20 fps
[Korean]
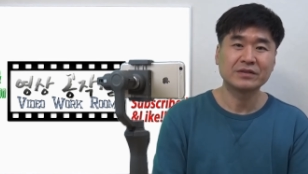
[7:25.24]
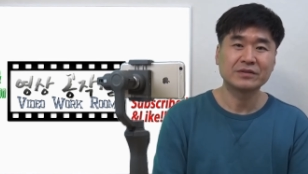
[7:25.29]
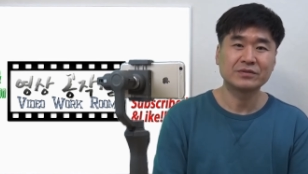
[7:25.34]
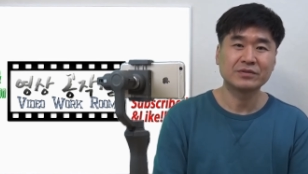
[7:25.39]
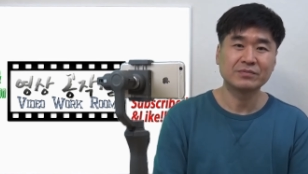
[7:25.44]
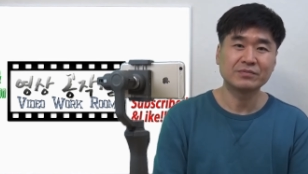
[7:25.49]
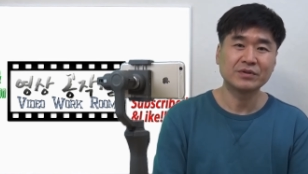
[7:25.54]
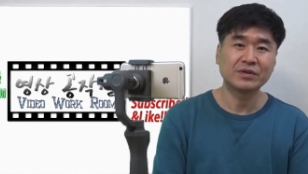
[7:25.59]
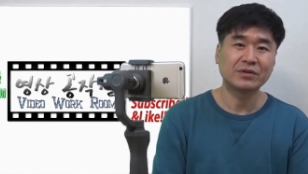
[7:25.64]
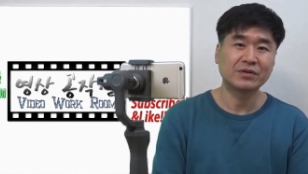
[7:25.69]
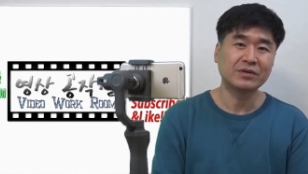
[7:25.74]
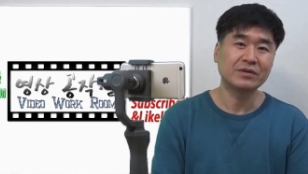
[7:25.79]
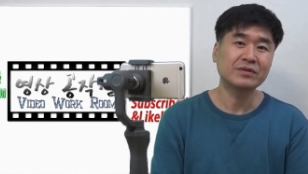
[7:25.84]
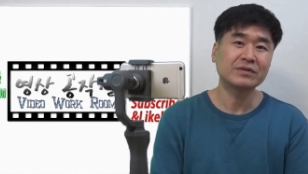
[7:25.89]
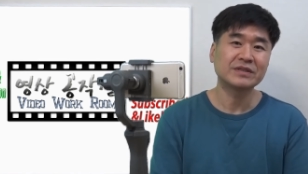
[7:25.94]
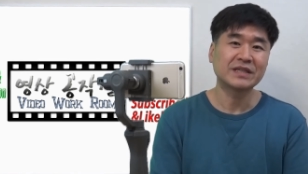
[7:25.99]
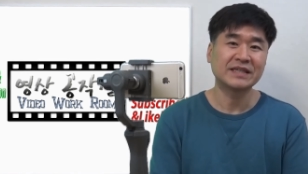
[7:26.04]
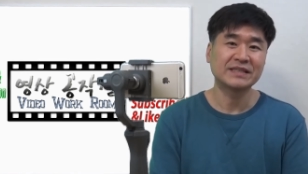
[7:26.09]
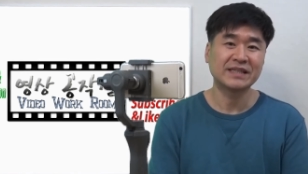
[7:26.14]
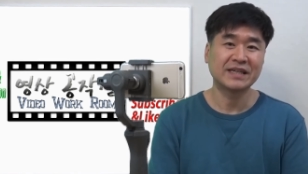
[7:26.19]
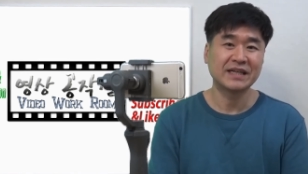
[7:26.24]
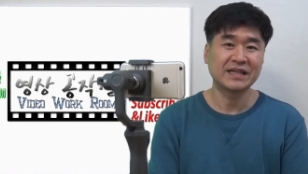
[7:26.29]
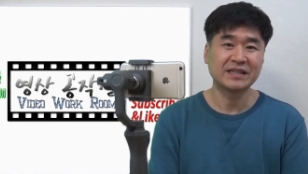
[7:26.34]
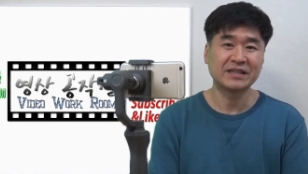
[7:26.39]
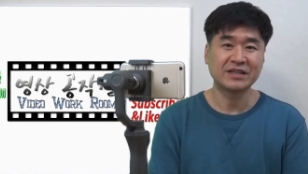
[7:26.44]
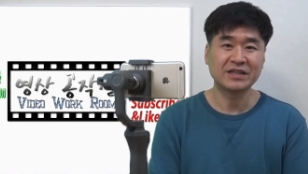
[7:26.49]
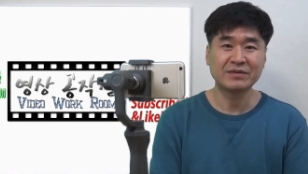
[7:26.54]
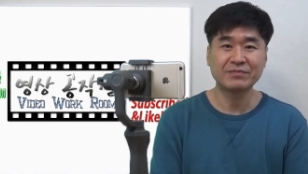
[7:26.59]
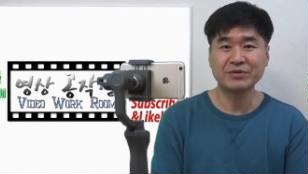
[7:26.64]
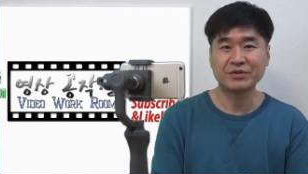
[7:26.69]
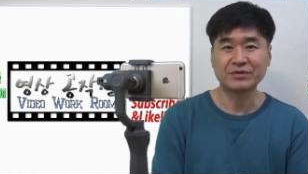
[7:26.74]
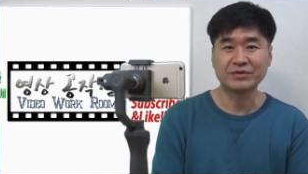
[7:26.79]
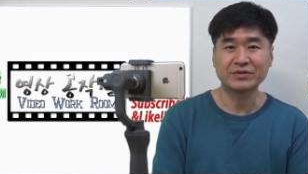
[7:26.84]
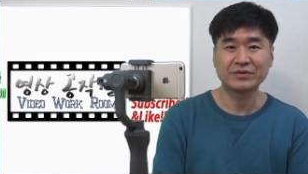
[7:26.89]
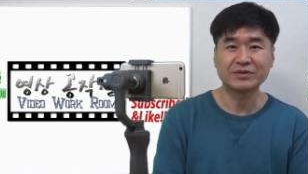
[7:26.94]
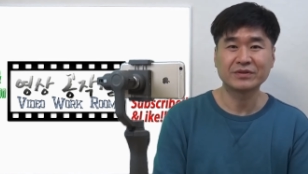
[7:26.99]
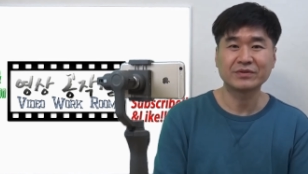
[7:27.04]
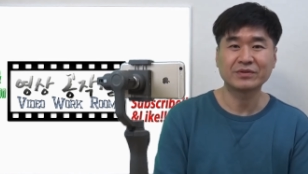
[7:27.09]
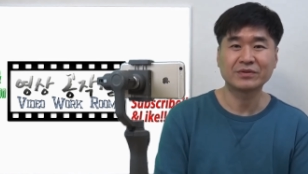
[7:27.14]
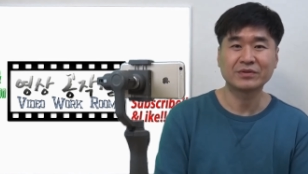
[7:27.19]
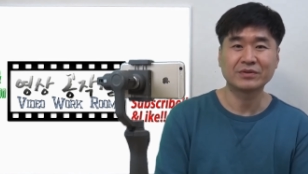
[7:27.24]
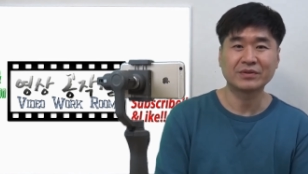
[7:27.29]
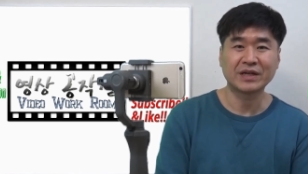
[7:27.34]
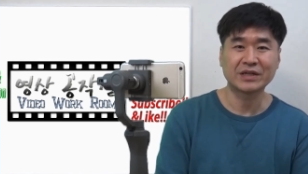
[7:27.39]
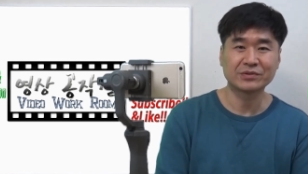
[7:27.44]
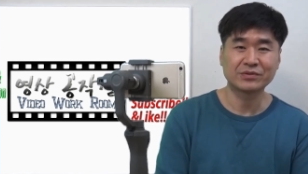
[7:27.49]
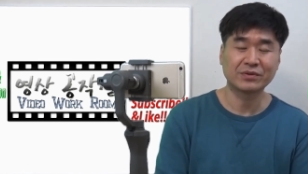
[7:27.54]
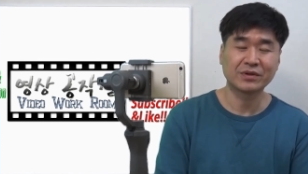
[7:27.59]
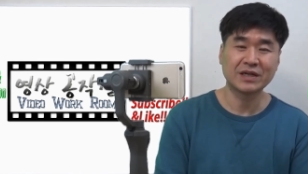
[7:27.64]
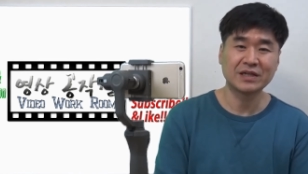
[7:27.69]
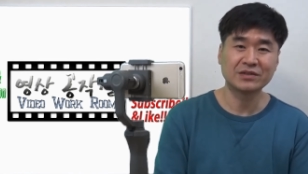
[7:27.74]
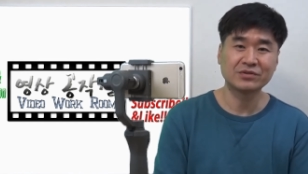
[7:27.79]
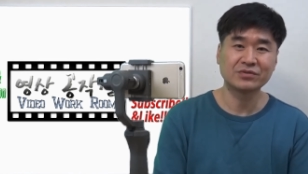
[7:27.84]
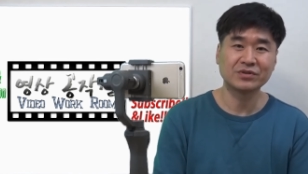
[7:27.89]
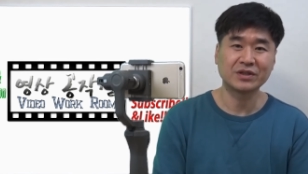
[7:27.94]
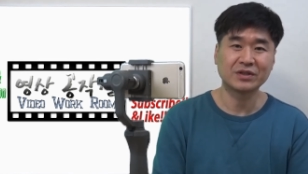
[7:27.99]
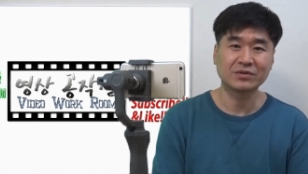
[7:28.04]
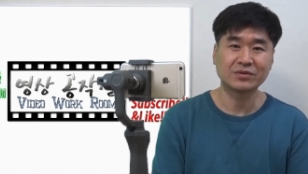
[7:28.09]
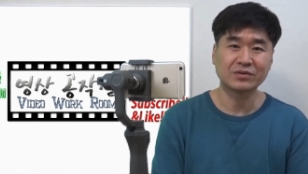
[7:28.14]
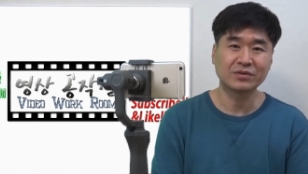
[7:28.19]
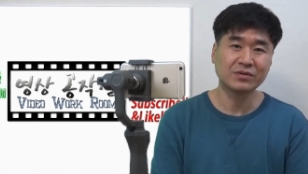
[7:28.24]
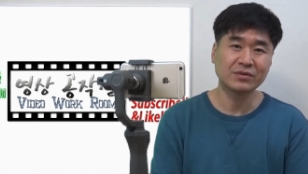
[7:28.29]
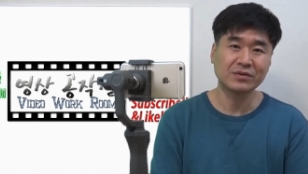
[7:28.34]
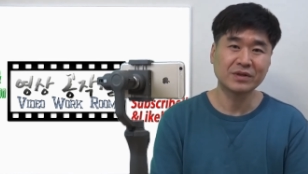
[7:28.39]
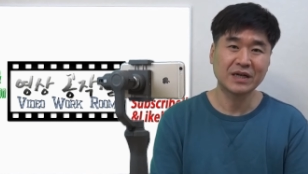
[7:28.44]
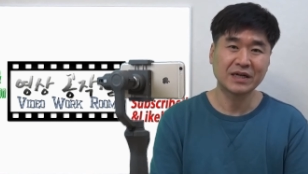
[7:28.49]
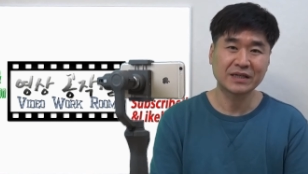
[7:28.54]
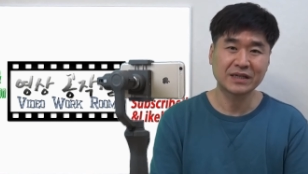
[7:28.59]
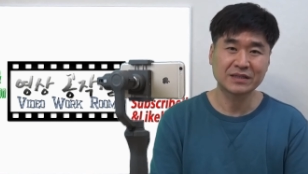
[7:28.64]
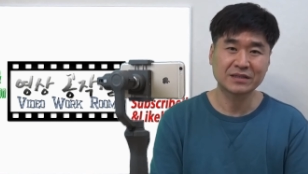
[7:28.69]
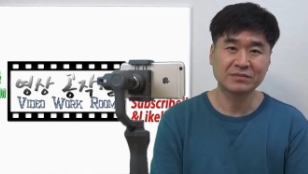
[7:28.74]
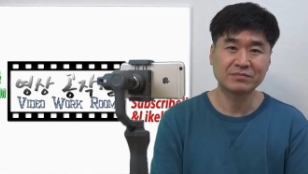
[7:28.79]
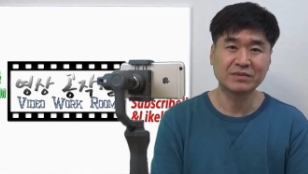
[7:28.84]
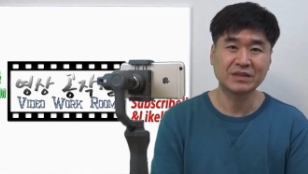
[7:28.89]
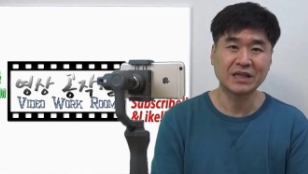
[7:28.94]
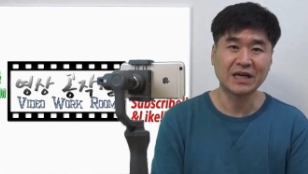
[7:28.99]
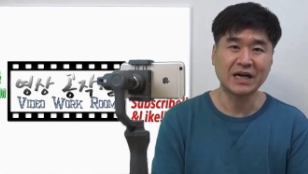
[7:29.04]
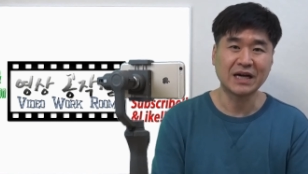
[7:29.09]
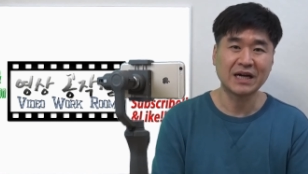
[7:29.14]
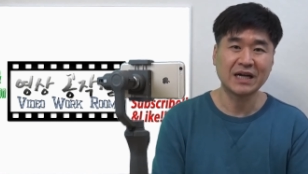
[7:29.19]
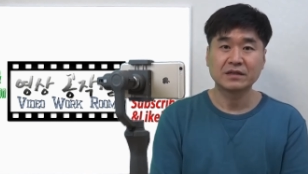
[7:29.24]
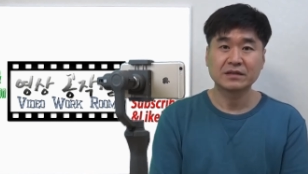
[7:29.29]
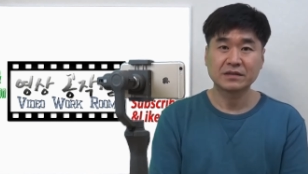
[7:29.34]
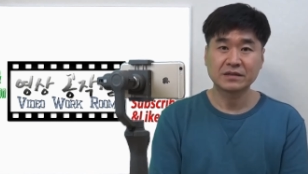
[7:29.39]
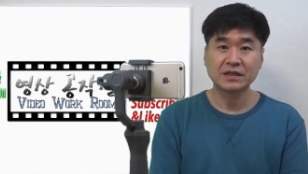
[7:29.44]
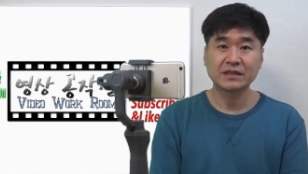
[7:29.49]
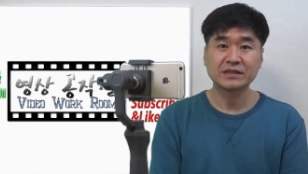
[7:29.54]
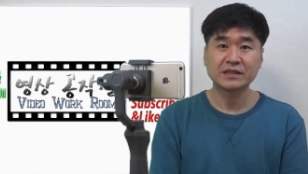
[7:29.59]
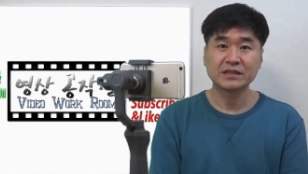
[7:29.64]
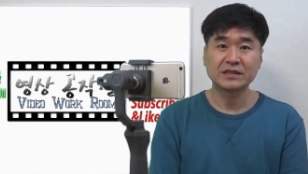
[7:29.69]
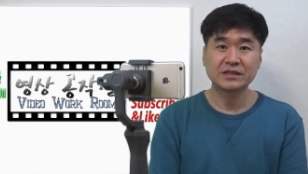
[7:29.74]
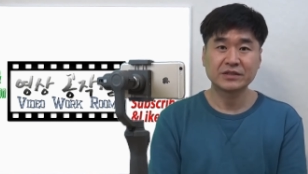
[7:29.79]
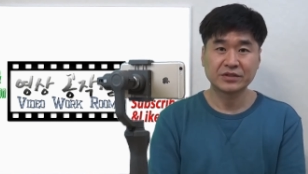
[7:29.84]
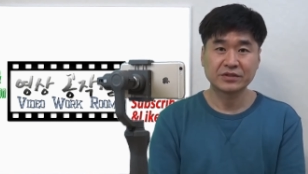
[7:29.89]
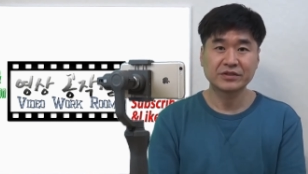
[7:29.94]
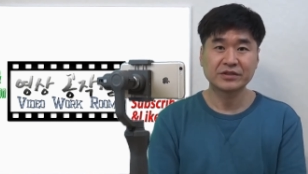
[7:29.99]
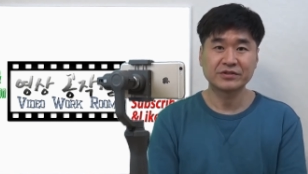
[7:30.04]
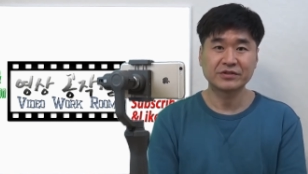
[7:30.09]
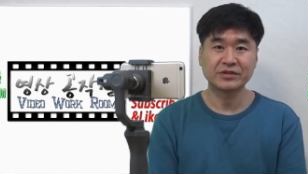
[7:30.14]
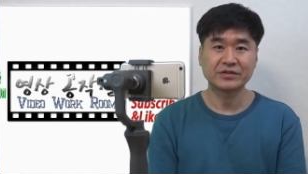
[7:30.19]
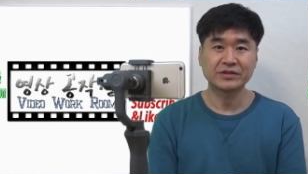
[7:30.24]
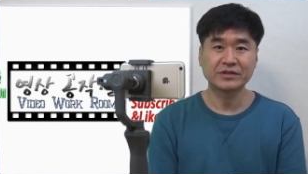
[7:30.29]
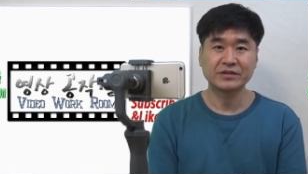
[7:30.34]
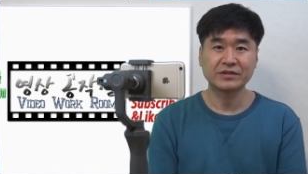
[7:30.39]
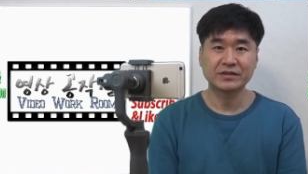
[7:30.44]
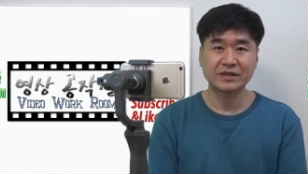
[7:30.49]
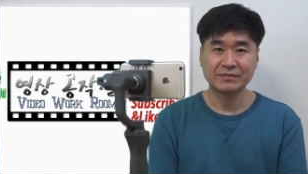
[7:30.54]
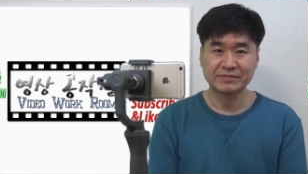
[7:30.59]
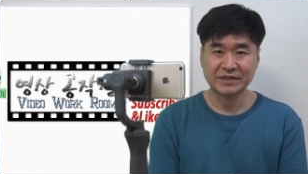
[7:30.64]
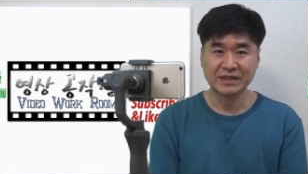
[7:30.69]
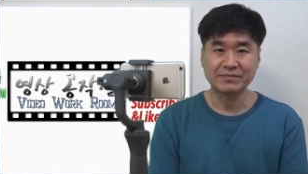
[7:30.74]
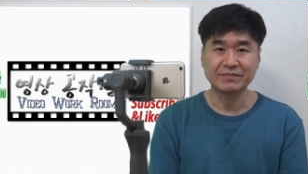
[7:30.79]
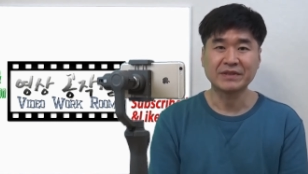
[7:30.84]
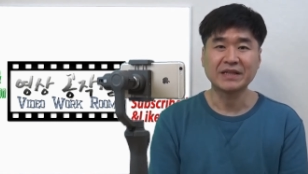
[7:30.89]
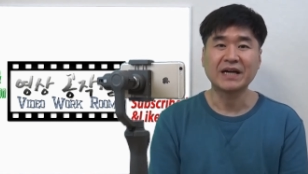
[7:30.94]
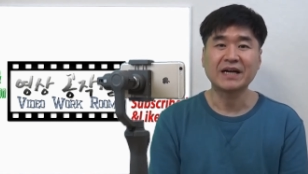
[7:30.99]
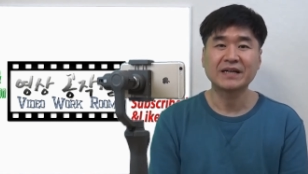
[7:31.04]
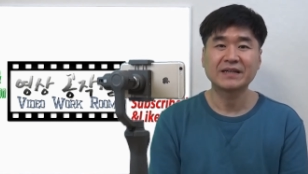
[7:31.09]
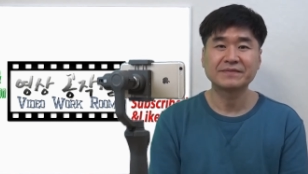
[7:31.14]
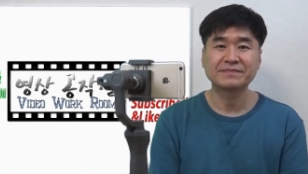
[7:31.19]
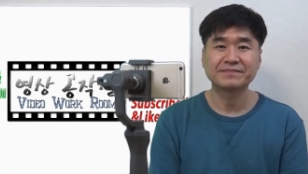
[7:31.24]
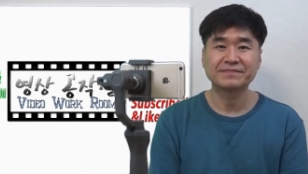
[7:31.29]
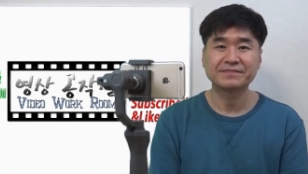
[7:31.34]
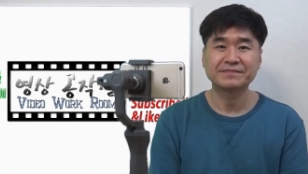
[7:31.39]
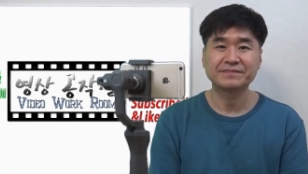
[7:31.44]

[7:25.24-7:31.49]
좀 더 자세한 리뷰 또 계속할 수 있도록 하겠습니다. 끝까지 시청해주셔서 감사합니다.